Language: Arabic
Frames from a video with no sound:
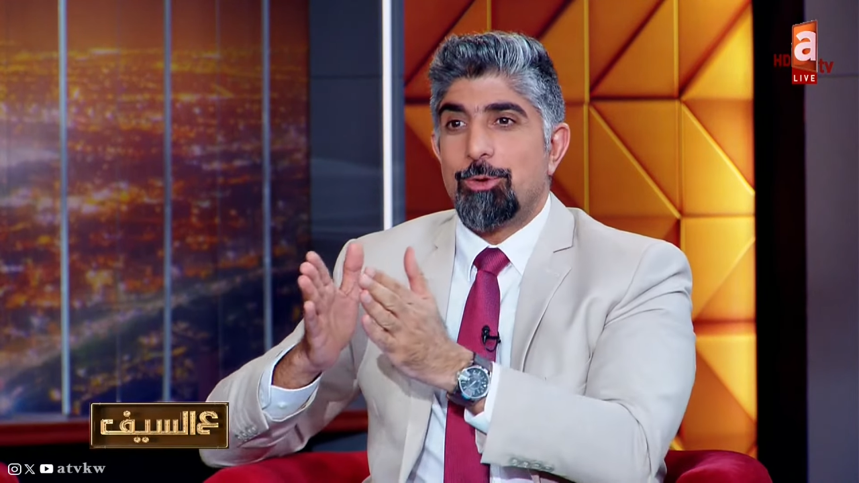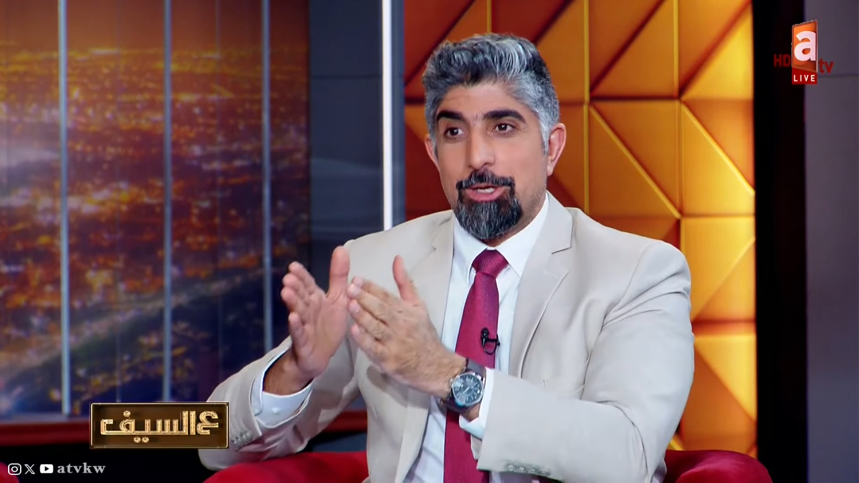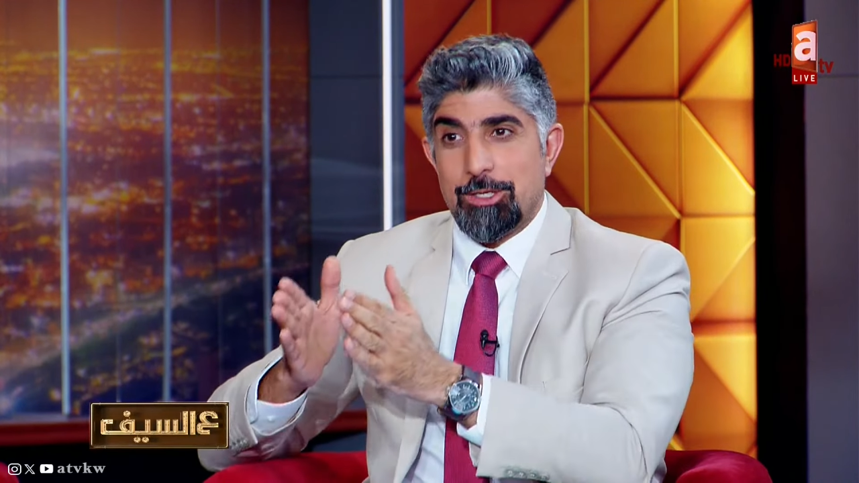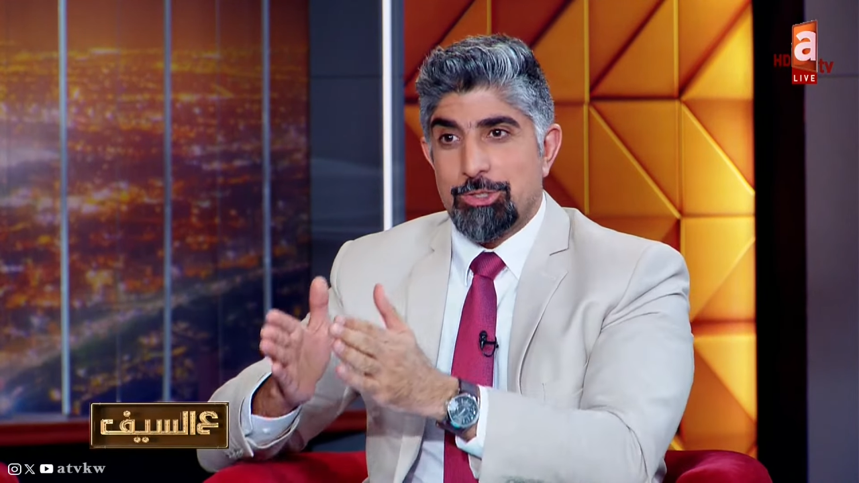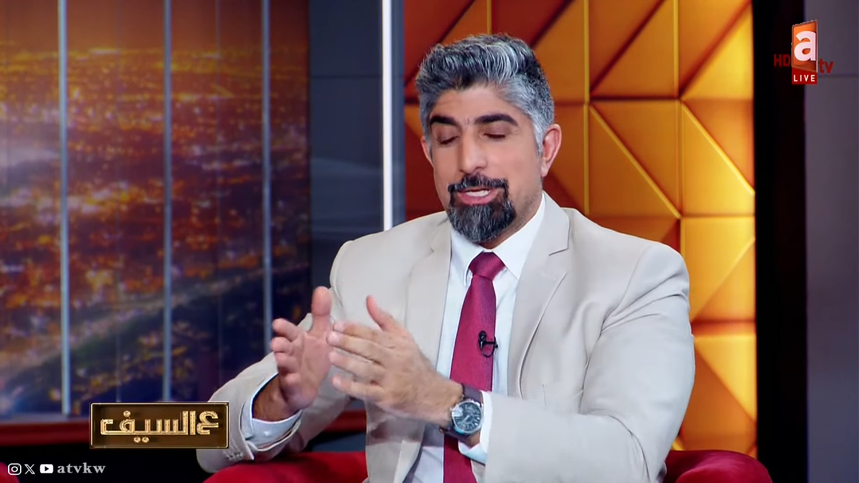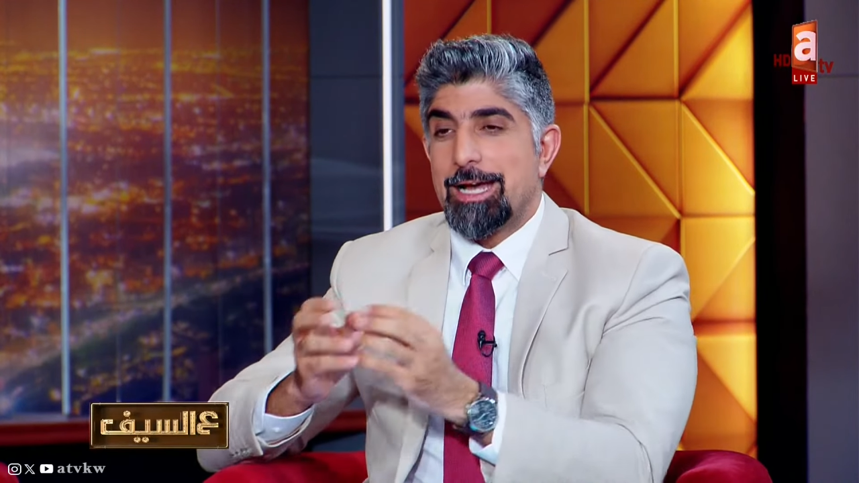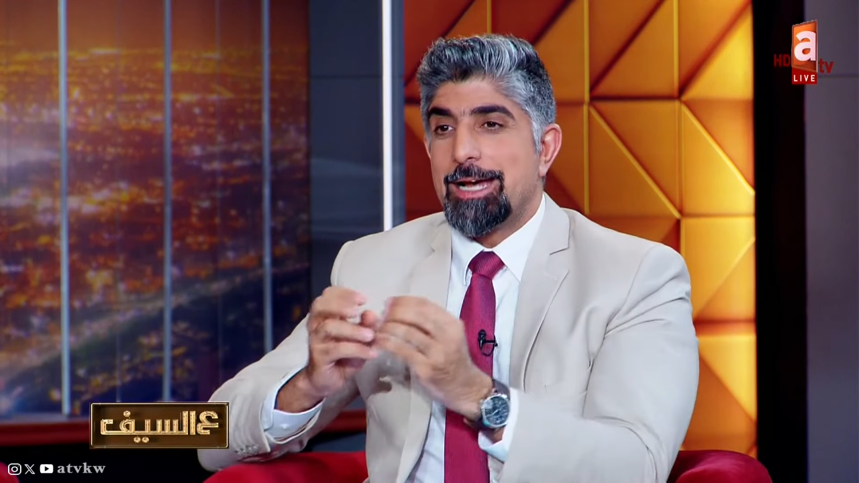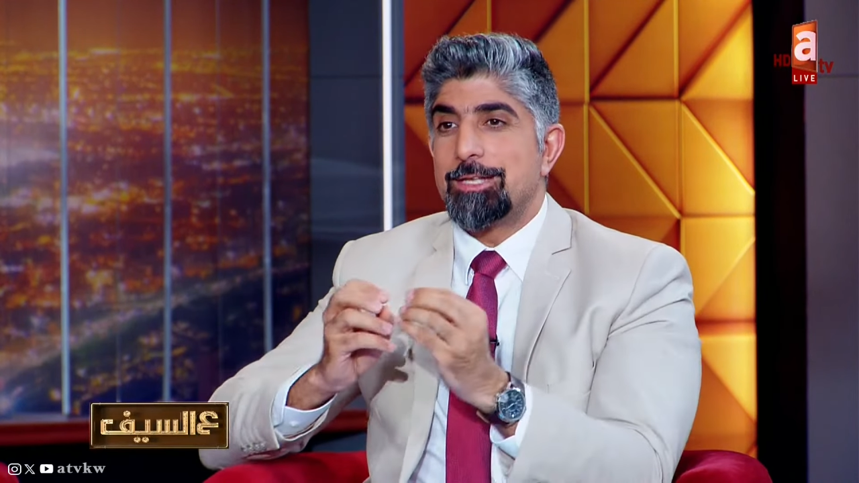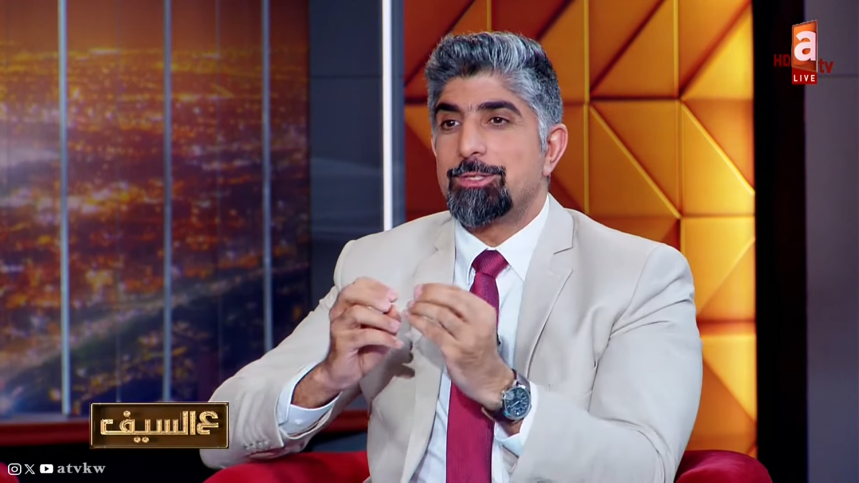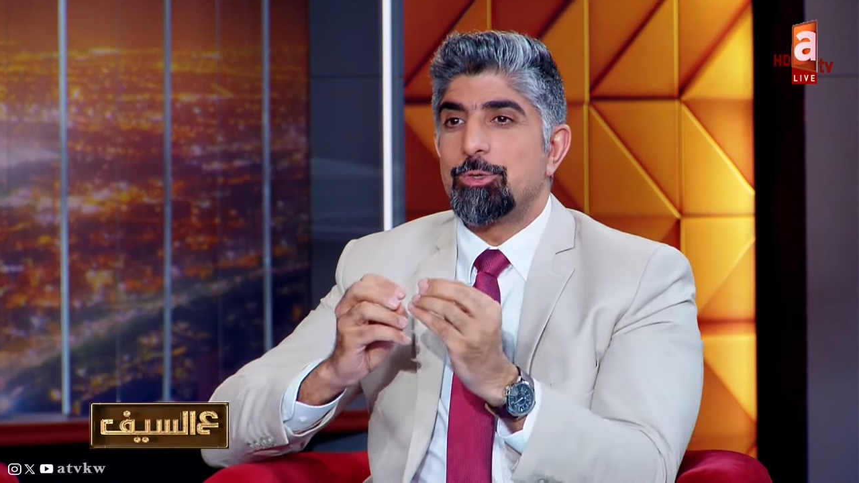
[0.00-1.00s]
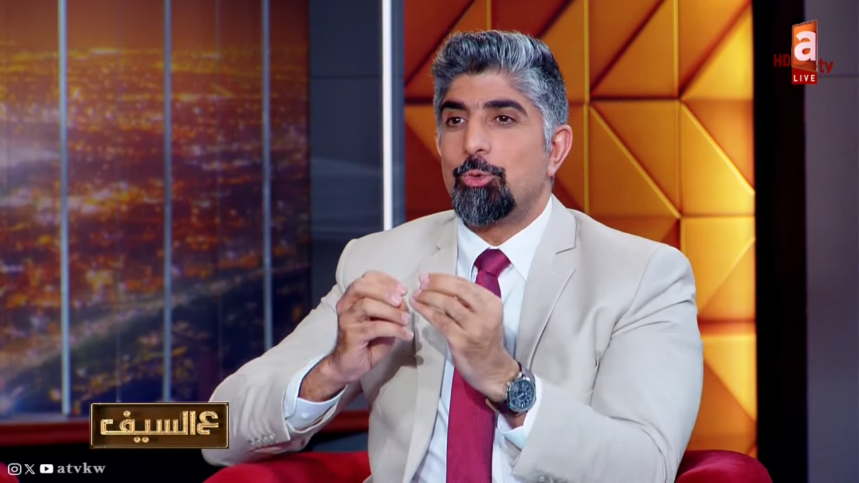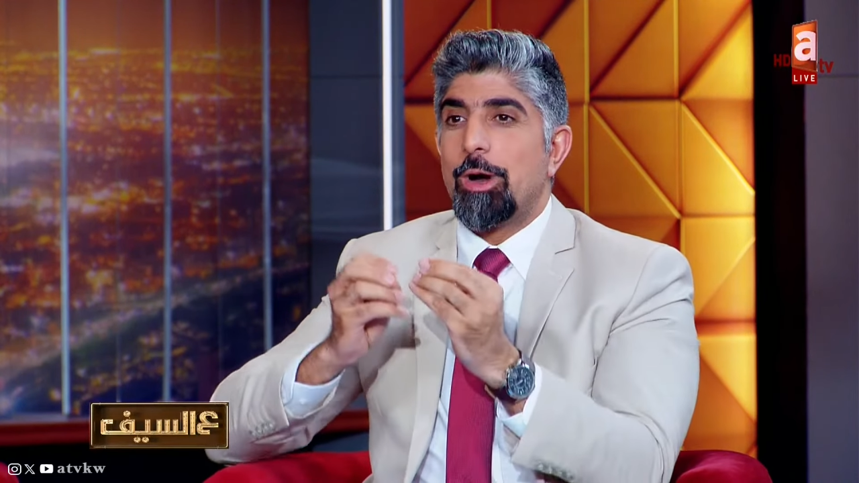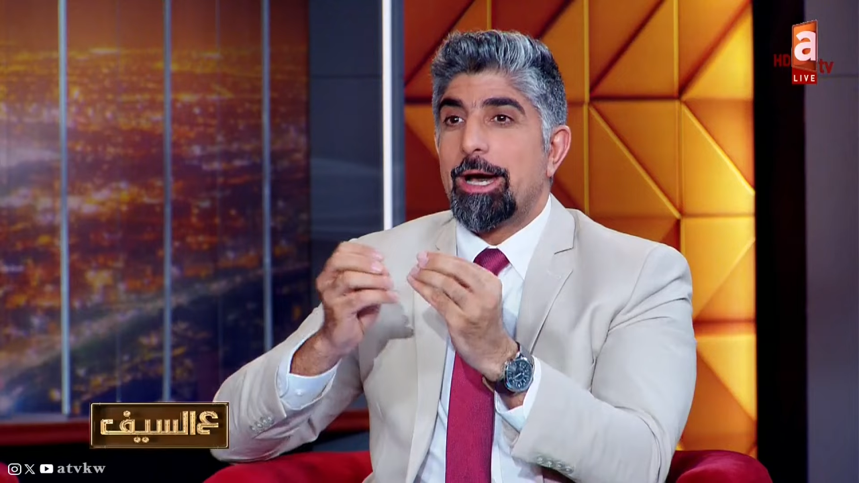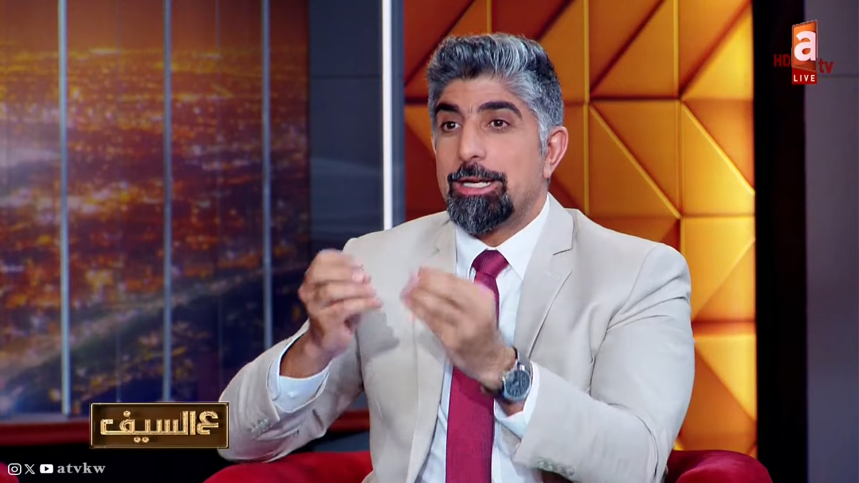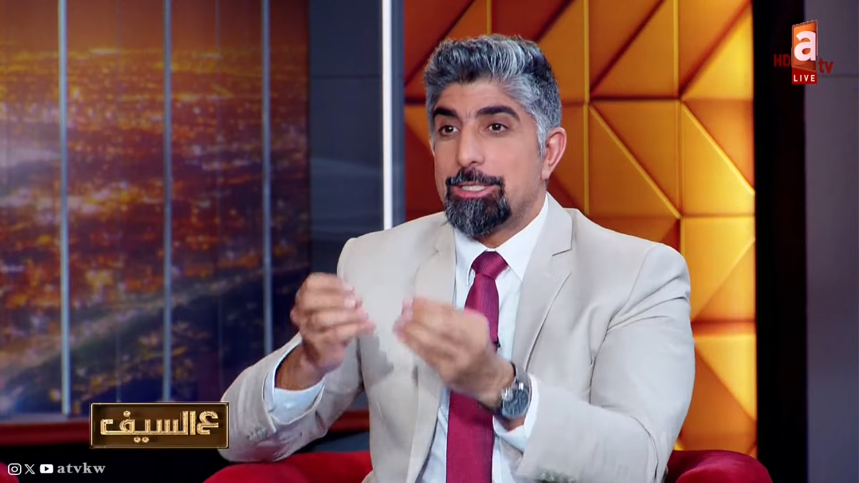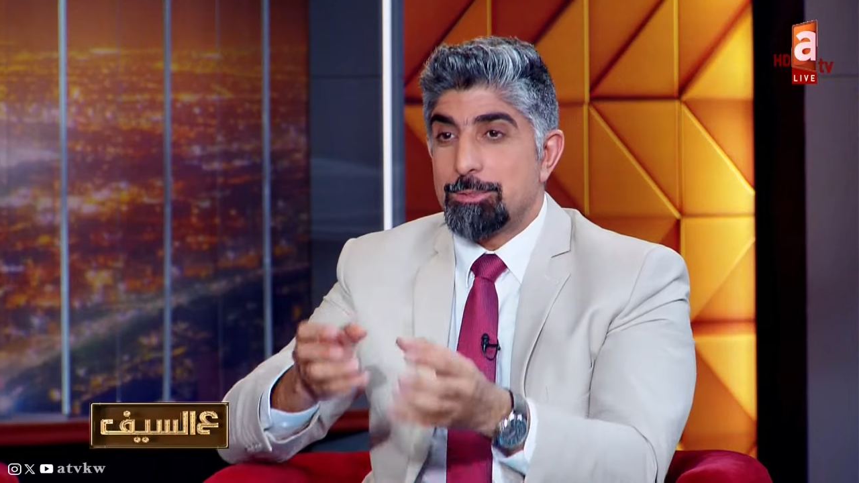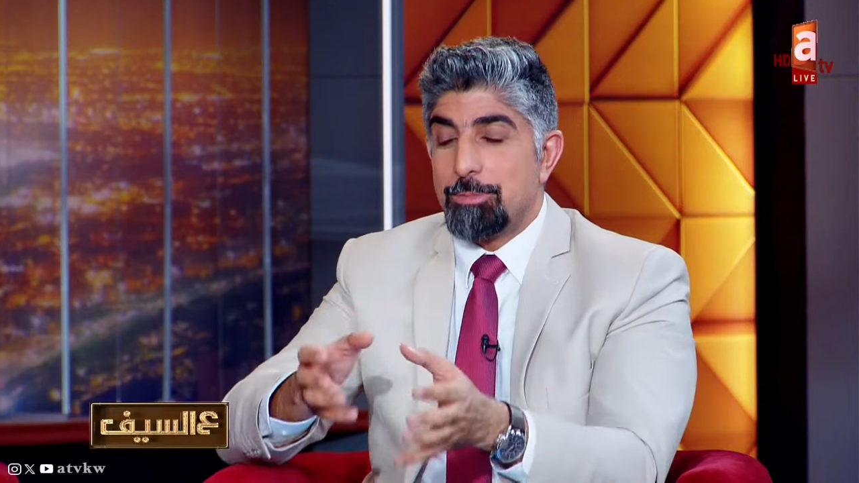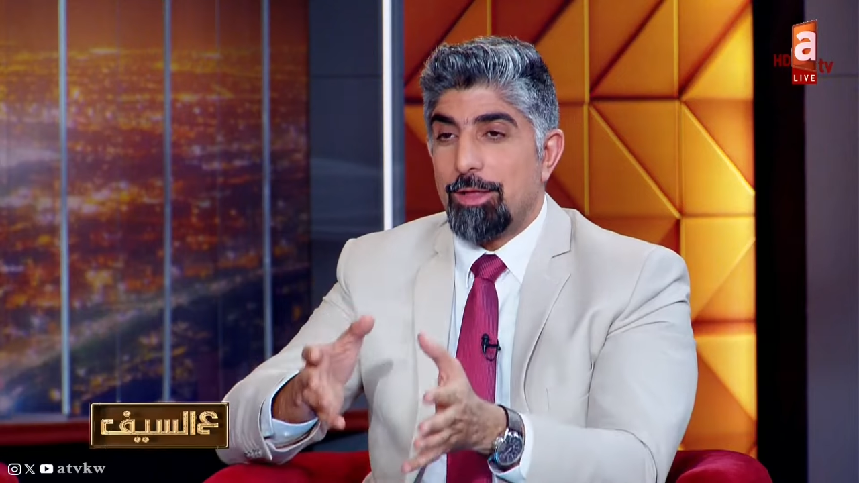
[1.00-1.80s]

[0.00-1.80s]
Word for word: والإرشاد وغرس